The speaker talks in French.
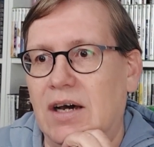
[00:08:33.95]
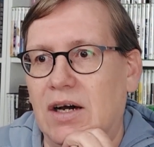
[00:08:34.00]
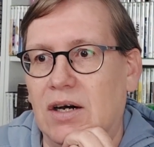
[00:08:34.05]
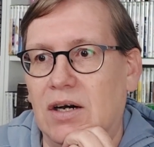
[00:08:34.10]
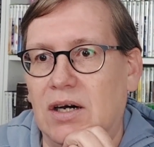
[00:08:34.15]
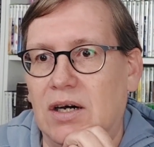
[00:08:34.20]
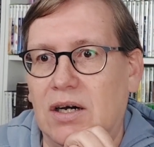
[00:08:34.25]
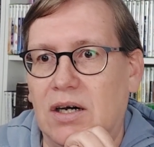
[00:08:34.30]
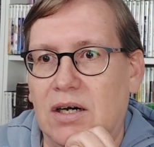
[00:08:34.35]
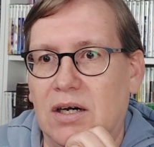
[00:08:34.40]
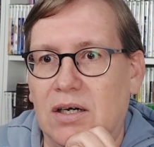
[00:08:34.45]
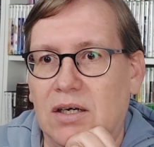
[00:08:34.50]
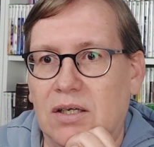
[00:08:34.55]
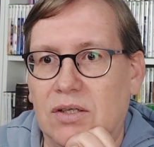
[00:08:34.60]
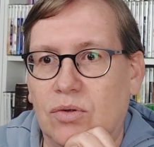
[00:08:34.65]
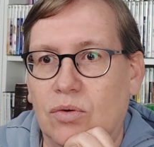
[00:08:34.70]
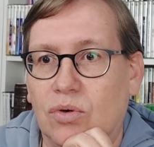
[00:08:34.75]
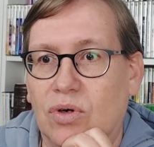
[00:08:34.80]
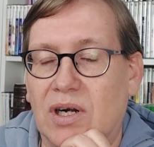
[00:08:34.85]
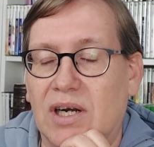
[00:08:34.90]

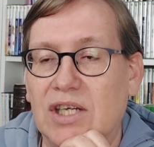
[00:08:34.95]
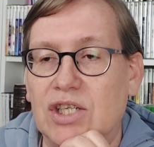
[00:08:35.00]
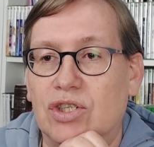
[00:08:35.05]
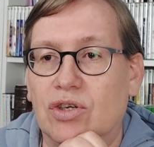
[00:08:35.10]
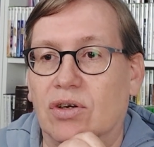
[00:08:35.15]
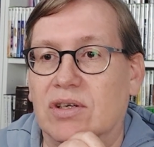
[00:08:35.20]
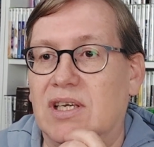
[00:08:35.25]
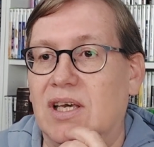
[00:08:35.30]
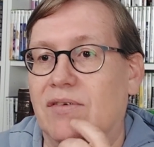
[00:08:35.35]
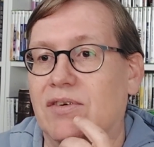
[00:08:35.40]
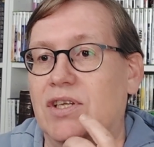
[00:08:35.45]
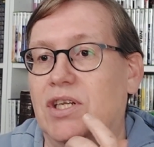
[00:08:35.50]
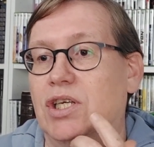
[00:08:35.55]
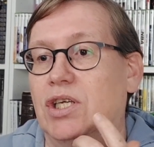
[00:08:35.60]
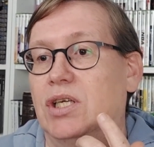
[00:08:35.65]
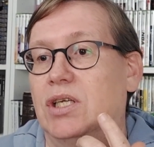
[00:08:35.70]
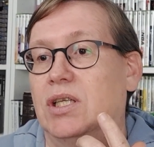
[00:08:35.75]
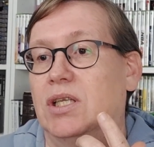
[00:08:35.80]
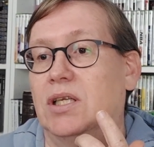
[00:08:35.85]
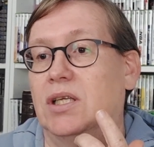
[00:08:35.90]
Euh, donc les gens qui avaient
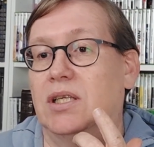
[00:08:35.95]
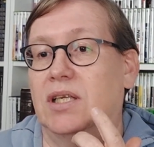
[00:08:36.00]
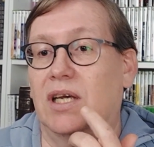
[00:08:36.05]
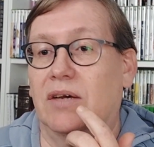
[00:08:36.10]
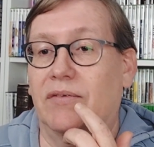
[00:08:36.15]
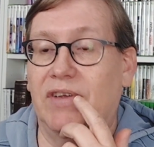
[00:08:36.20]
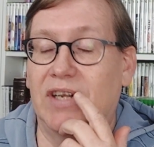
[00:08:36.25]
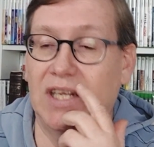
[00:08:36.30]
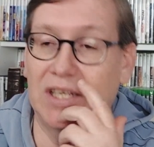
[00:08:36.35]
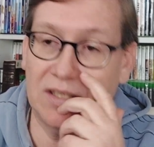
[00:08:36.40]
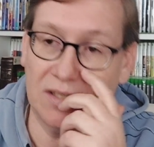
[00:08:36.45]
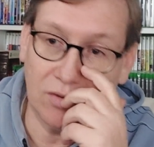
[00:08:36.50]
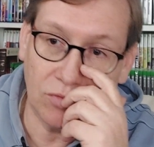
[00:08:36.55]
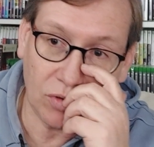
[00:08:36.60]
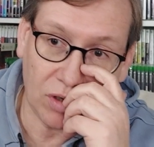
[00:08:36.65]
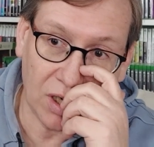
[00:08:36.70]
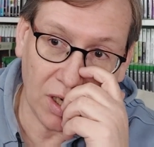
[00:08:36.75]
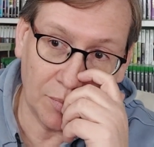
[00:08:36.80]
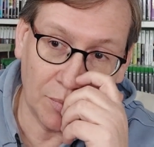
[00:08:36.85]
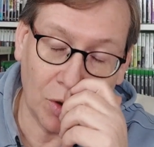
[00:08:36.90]
des, des, y avait des
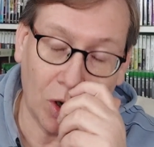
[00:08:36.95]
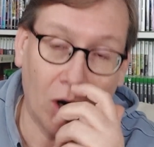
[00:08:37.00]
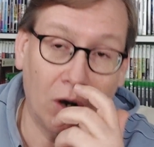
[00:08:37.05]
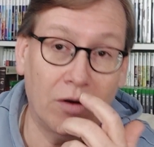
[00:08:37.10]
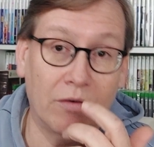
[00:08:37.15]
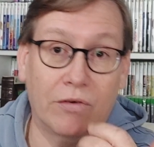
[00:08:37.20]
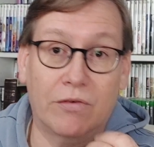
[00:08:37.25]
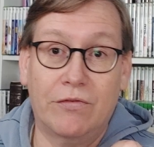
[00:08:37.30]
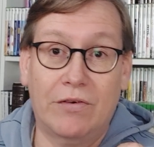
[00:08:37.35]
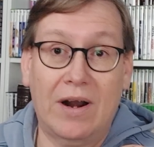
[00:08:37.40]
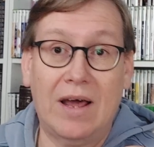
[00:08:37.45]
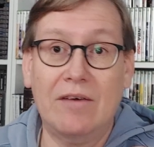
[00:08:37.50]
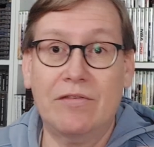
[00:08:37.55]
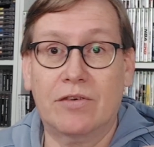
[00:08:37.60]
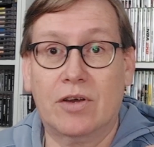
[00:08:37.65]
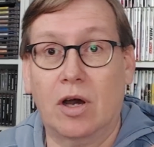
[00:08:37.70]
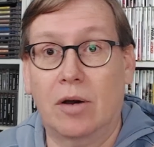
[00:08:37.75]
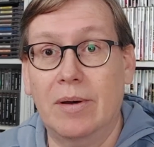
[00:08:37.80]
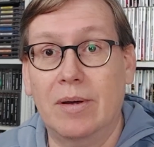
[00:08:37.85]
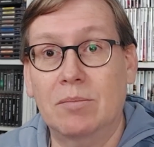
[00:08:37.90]
titres comme Half-Life
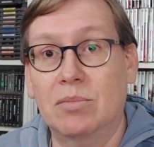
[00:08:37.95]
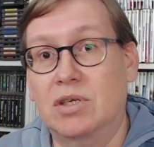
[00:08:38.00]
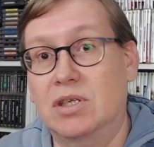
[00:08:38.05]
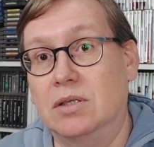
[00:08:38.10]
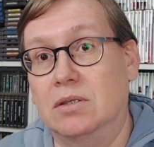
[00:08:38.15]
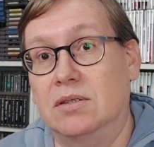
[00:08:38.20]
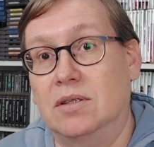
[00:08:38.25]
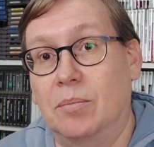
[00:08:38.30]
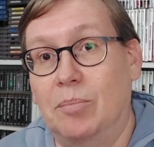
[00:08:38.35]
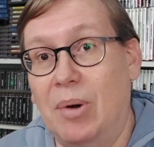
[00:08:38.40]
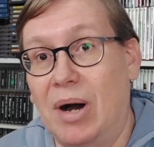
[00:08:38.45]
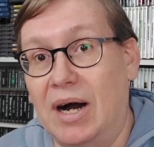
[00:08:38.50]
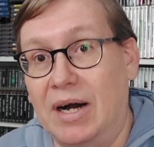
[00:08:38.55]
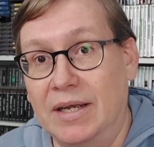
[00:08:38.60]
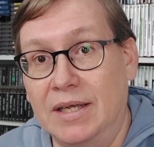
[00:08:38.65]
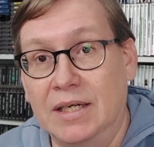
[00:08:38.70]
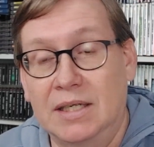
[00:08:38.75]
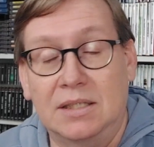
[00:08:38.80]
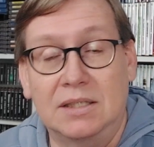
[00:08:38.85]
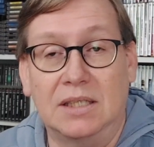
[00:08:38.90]
quand même, qui c'est pas
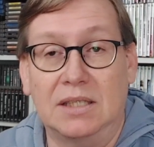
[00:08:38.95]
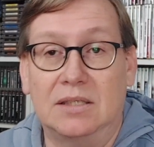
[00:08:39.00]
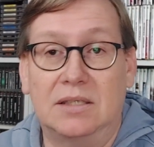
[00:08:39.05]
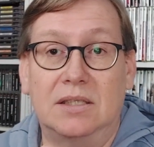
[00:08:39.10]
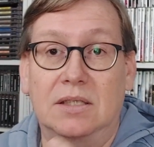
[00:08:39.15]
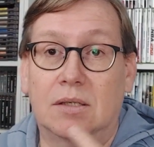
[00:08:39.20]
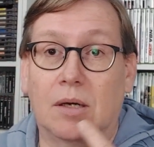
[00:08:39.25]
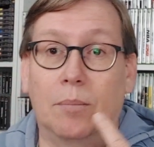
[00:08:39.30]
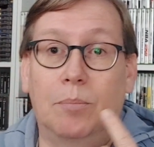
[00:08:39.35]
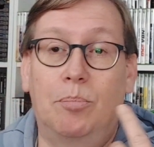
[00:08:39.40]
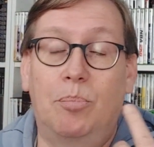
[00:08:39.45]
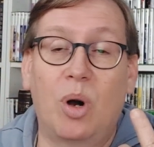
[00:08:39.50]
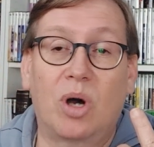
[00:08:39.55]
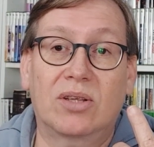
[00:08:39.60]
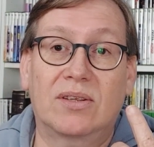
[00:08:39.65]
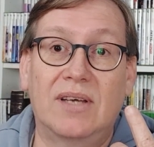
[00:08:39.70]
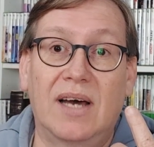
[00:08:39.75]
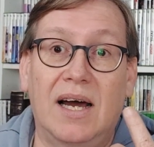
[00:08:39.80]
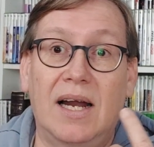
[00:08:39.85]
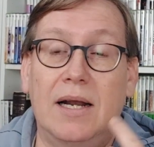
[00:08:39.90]
rien, des titres comme
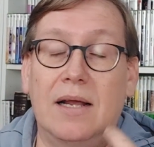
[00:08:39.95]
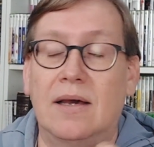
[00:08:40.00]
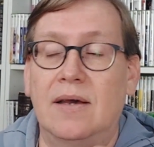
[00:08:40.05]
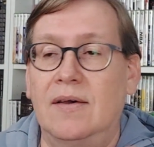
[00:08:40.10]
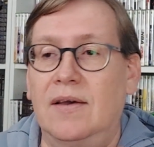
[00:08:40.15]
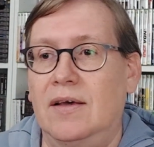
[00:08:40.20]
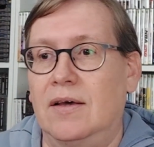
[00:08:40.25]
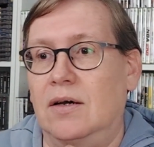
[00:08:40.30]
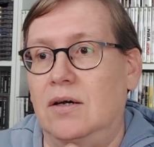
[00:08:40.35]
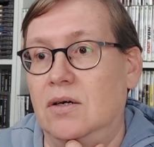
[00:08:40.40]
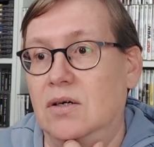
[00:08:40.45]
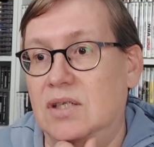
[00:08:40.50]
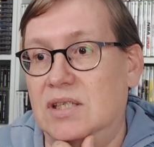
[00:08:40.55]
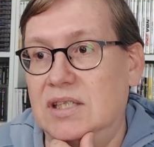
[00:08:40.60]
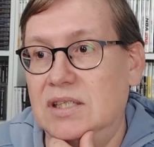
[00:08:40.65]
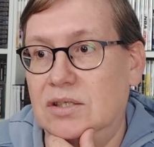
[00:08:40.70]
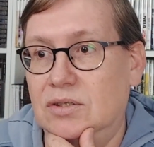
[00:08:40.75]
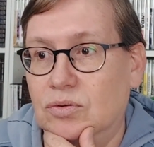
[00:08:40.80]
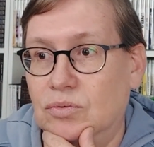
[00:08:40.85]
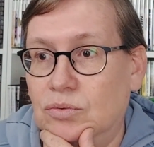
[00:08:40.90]
Portal, euh,
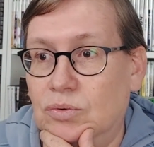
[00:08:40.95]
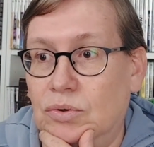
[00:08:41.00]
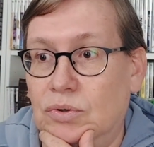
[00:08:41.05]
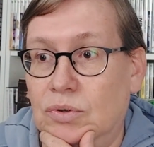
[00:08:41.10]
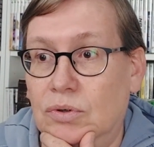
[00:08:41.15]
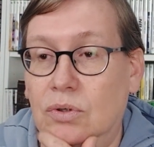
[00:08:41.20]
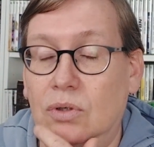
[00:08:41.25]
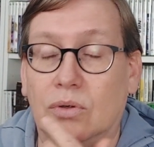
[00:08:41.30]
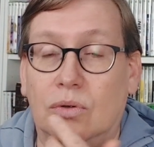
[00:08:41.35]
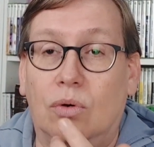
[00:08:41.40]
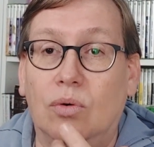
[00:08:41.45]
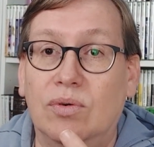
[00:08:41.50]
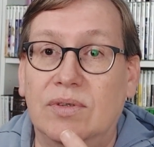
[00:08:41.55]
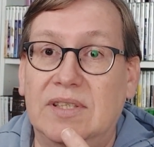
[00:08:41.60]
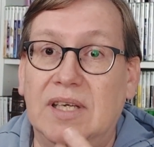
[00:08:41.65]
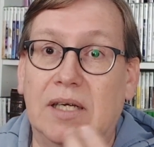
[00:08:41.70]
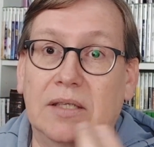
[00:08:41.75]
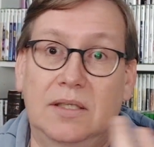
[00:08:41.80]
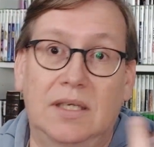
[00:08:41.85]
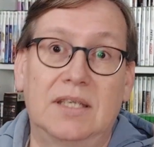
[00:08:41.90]
qui sont euh,
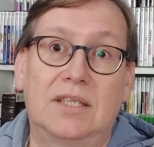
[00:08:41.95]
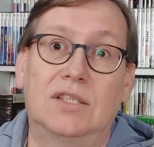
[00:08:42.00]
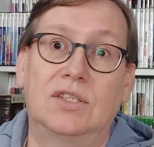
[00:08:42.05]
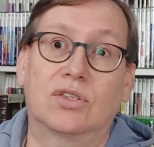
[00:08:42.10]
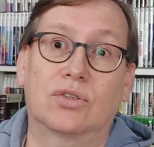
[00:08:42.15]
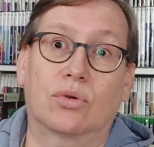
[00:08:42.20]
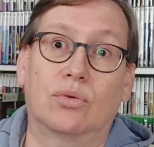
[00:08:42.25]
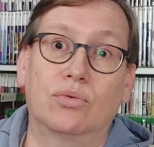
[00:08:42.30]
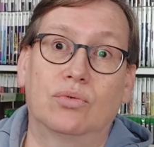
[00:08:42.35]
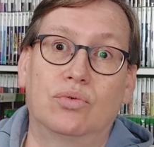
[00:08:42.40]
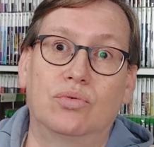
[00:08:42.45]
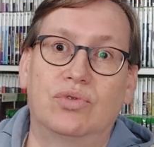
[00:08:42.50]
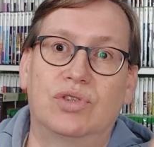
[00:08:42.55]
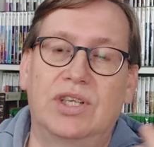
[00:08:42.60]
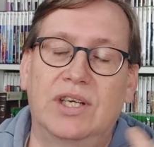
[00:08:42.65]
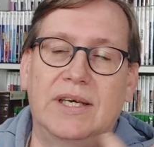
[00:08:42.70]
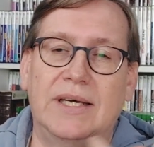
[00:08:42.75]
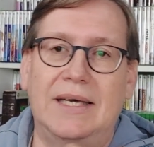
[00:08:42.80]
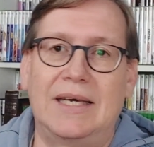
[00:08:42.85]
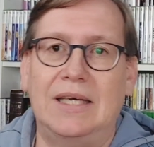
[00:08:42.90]
concernés, qui seront touchés.